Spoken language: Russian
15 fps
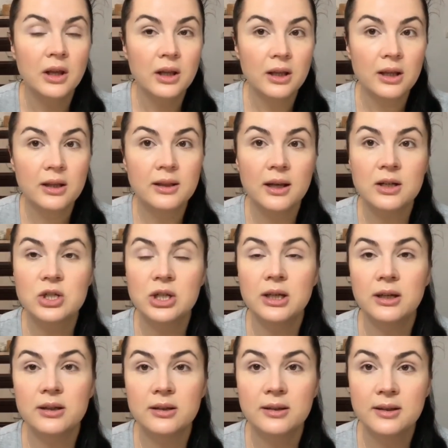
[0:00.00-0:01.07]
И также
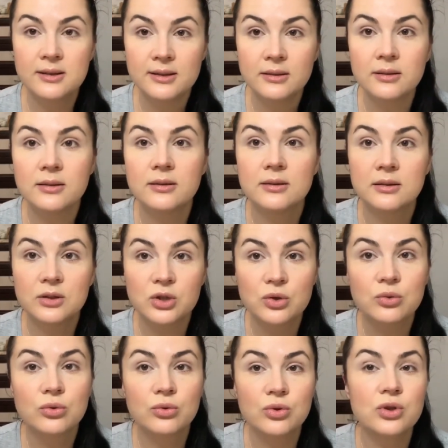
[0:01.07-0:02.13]
я этот оттенок
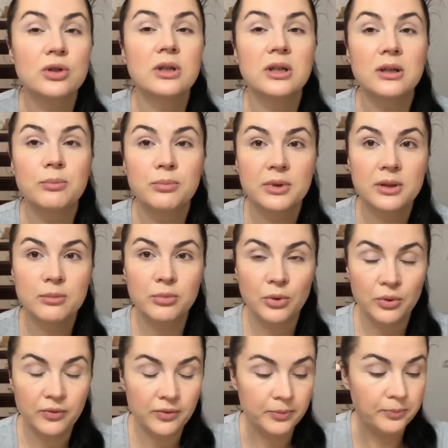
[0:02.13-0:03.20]
наношу тоже и под
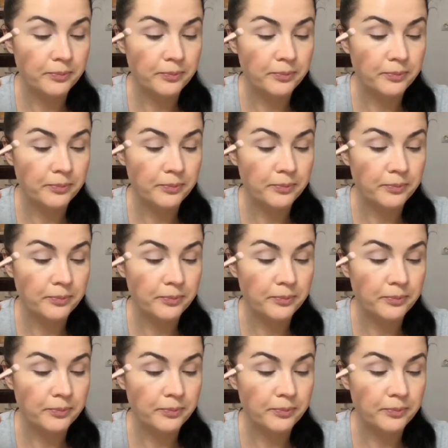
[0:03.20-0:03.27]
бровь.